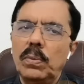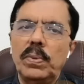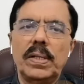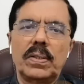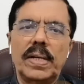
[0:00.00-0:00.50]

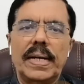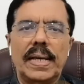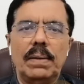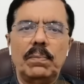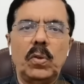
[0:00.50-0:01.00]
பேருக்கும்
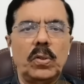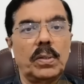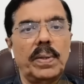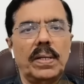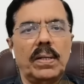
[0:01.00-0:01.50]
இடையில் மூன்று
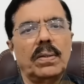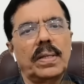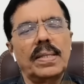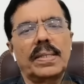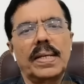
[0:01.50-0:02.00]
பேருக்கும்
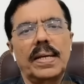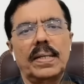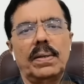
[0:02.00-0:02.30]
தனித்தனியாக